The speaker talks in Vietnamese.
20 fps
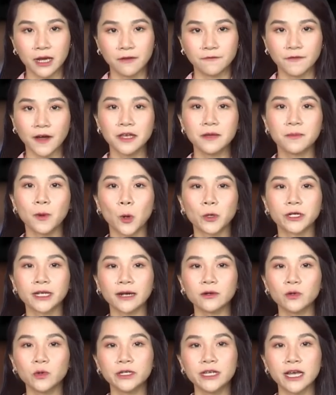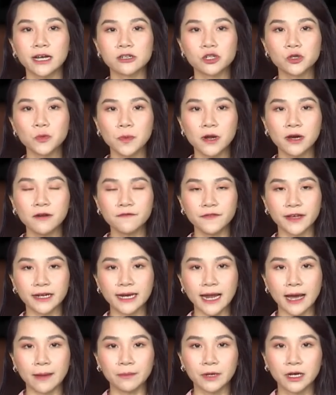và Hiệp hội chăn nuôi gia súc lớn Việt
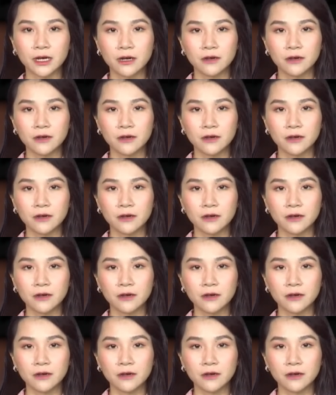Nam